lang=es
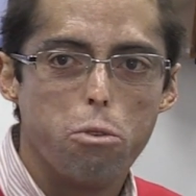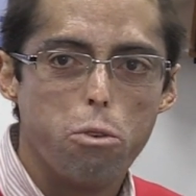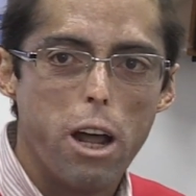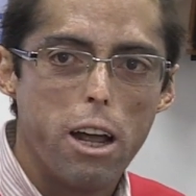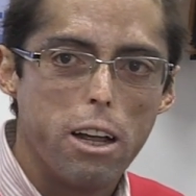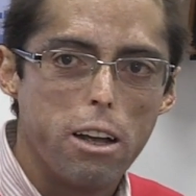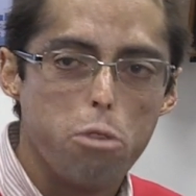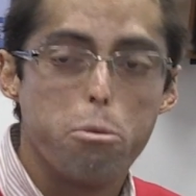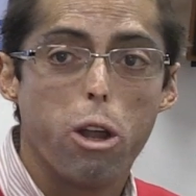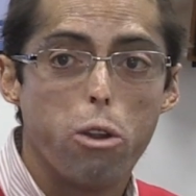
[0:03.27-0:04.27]
una
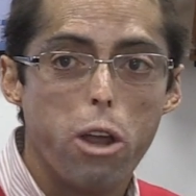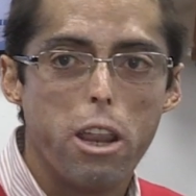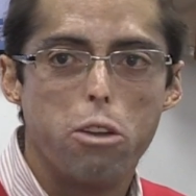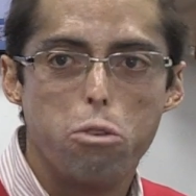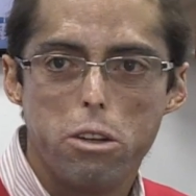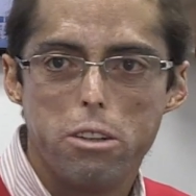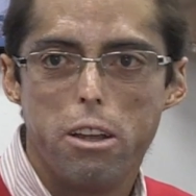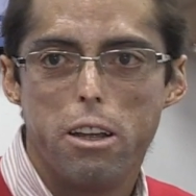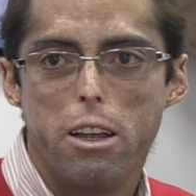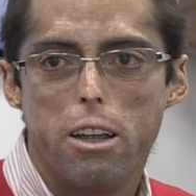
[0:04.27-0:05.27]
convocatoria de ayudas
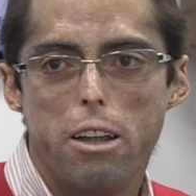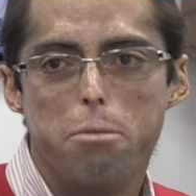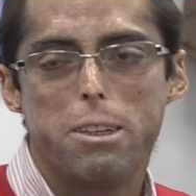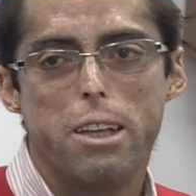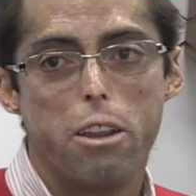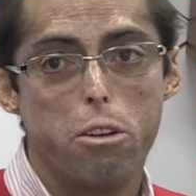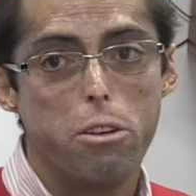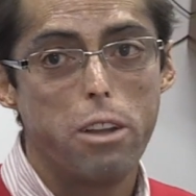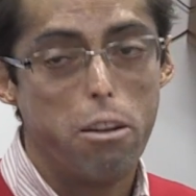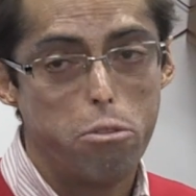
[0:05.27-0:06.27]
de
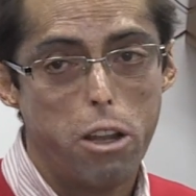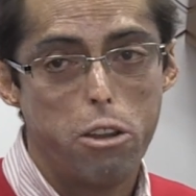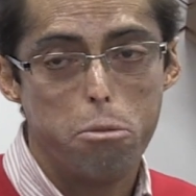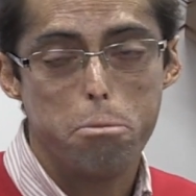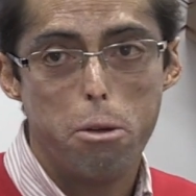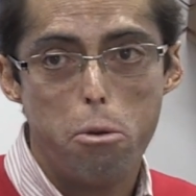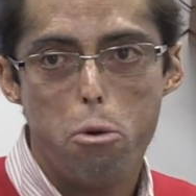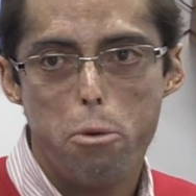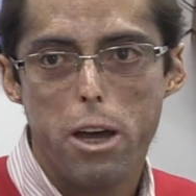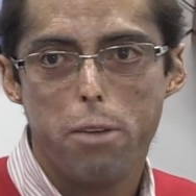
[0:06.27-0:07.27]
investigación de la Fundación
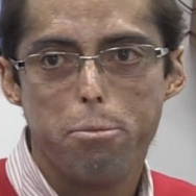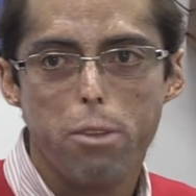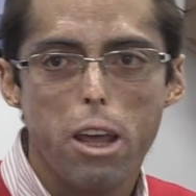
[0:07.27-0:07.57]
BBVA